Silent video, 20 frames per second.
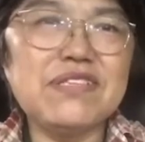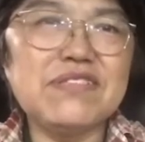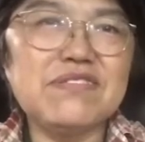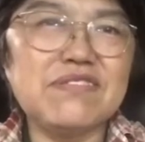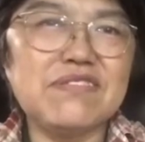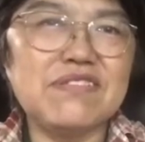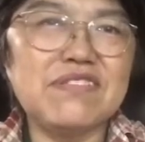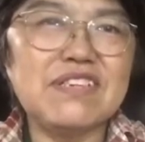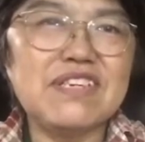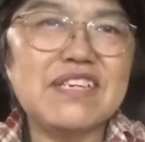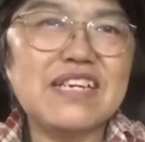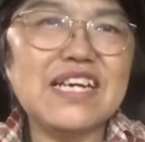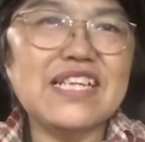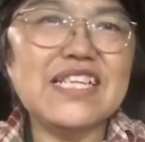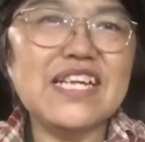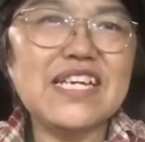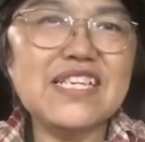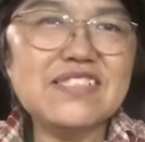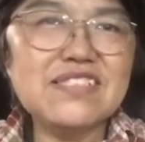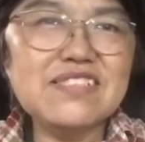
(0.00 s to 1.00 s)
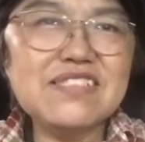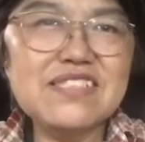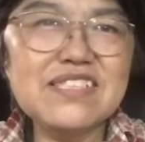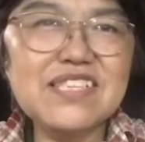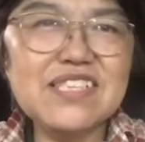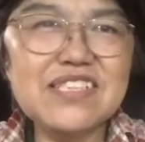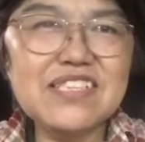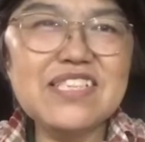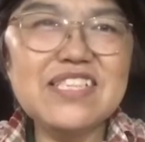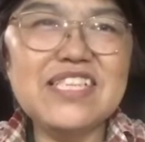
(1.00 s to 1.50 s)
すと、必ずって
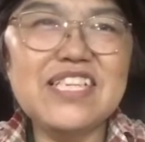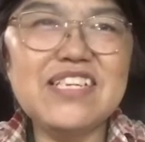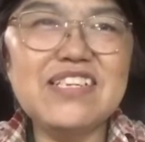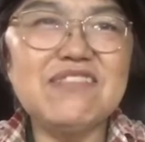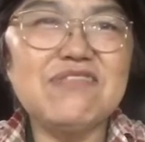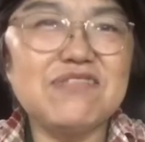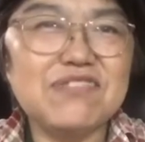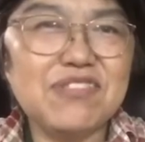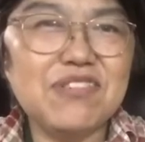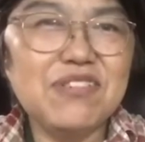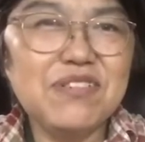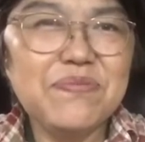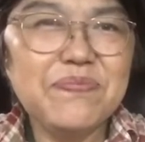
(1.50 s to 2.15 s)
言っていいほど、